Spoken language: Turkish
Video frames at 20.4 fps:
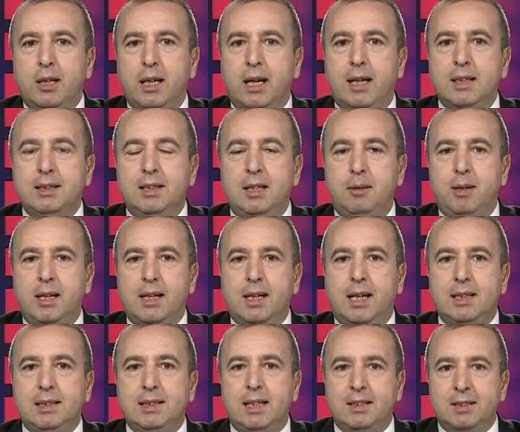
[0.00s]
aslına
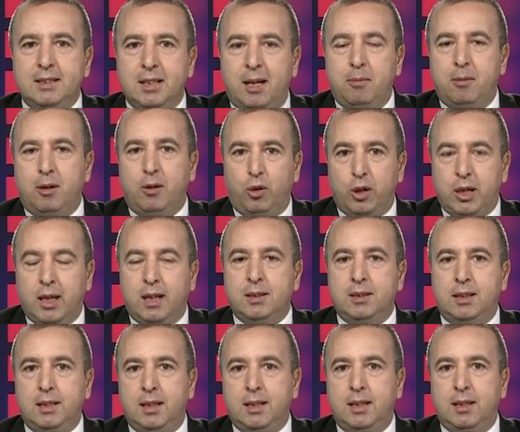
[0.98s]
bakarsan zam
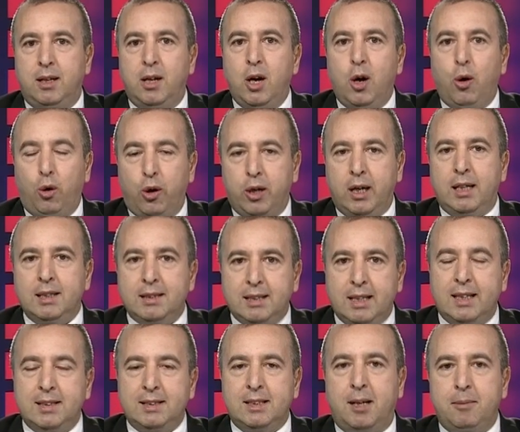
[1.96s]
oran e,
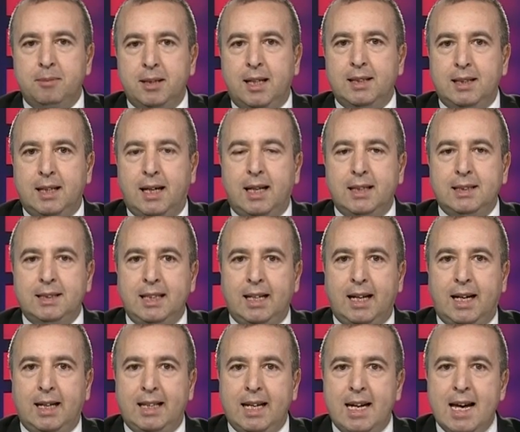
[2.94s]
oransal zamdan daha
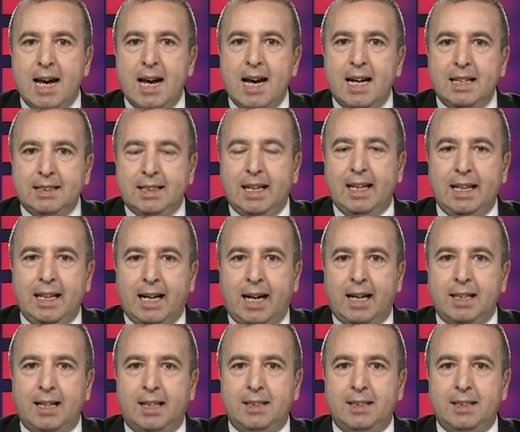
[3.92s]
ziyade seyyanen